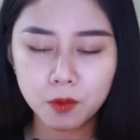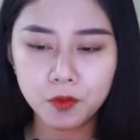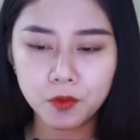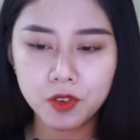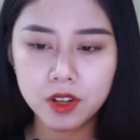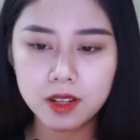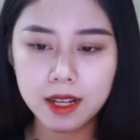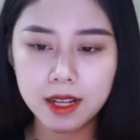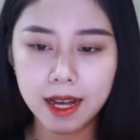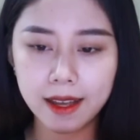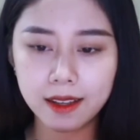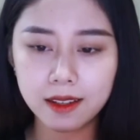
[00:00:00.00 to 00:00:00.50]

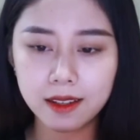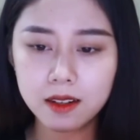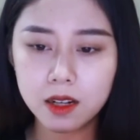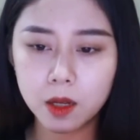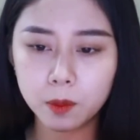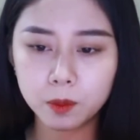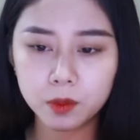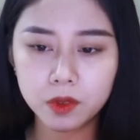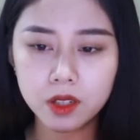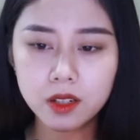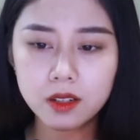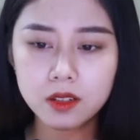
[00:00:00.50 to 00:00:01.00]
Vương Khải
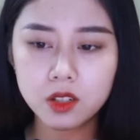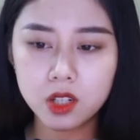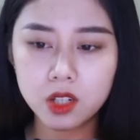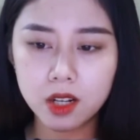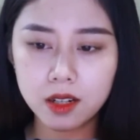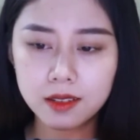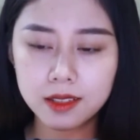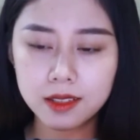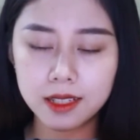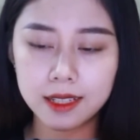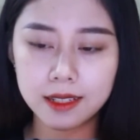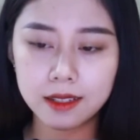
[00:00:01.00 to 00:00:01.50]
lập tức
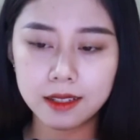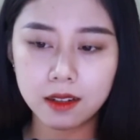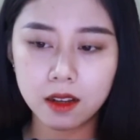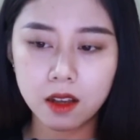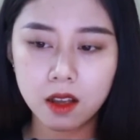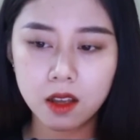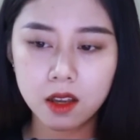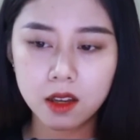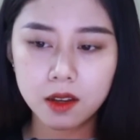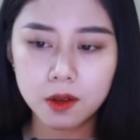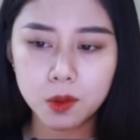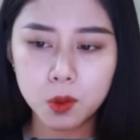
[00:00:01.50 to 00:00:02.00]
trấn định
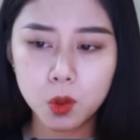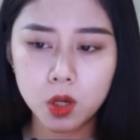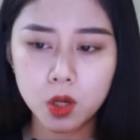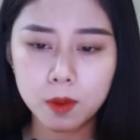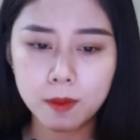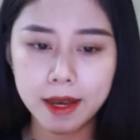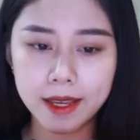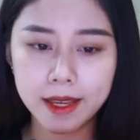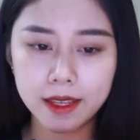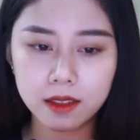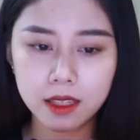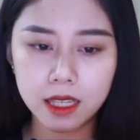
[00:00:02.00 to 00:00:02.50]

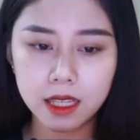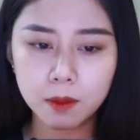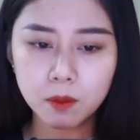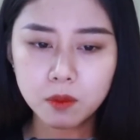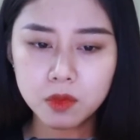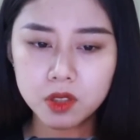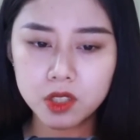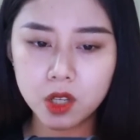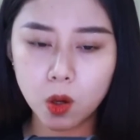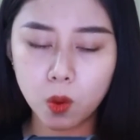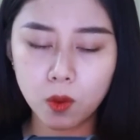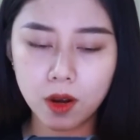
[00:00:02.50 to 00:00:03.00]
Đôi mày
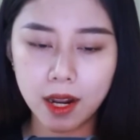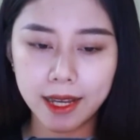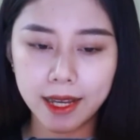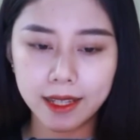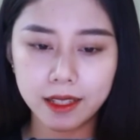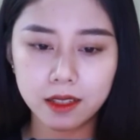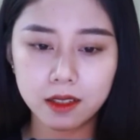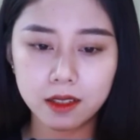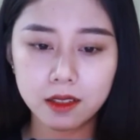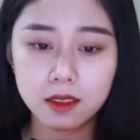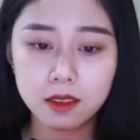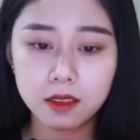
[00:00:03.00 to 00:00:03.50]
kiếm trâu
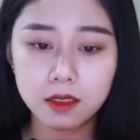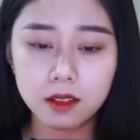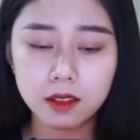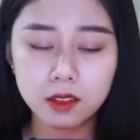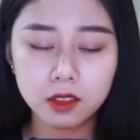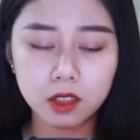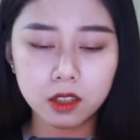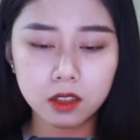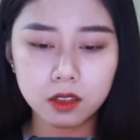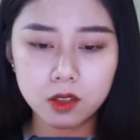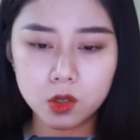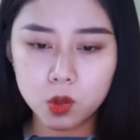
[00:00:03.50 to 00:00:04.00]
lại
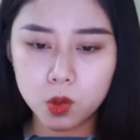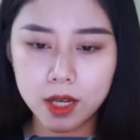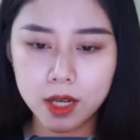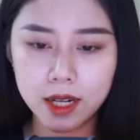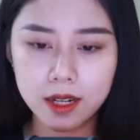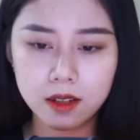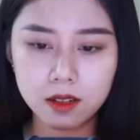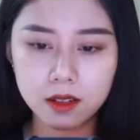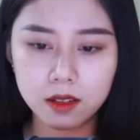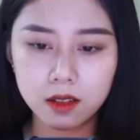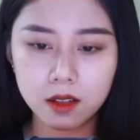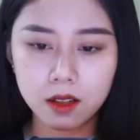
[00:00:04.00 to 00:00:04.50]
Từ từ
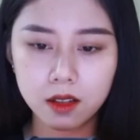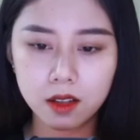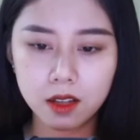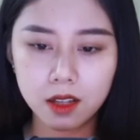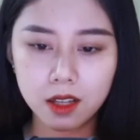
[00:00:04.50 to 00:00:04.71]
xoay lưng